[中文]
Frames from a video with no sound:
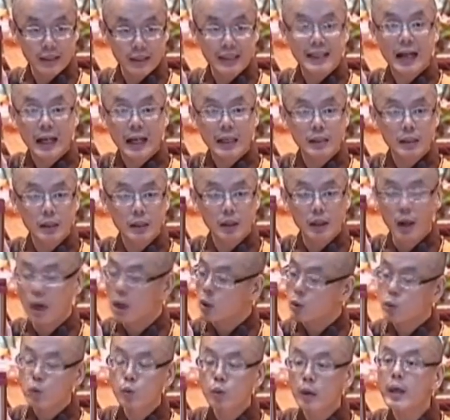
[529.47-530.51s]
是干净。
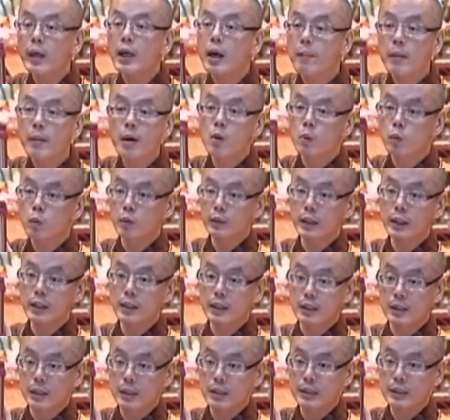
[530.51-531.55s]
水也没有固定
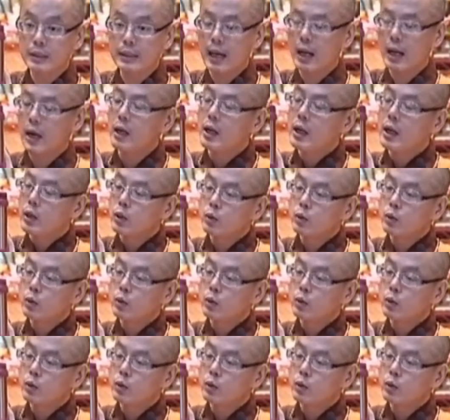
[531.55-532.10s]
的形象。